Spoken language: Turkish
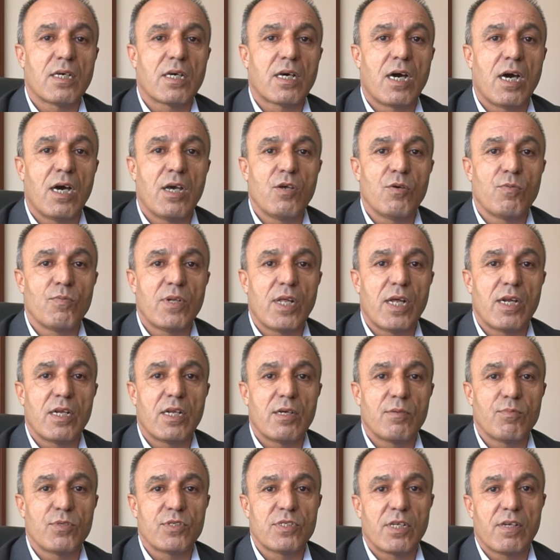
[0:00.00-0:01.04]

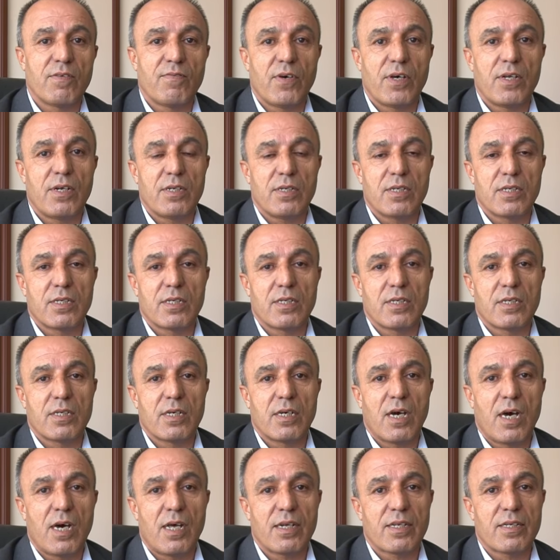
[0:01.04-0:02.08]
kayyumlarla bu sefer e,
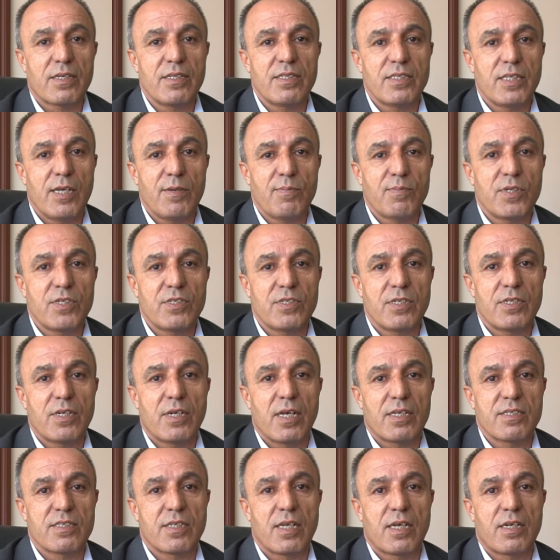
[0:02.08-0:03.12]
halkın
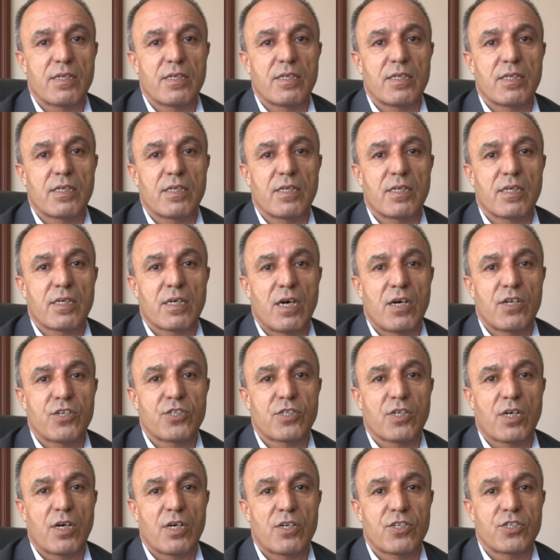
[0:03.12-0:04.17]
tepkisinle sen e,
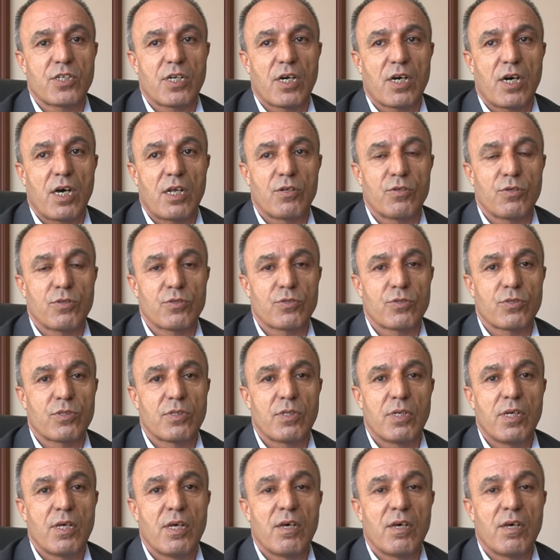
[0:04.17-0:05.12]
karşı karşıya kalıyorsun.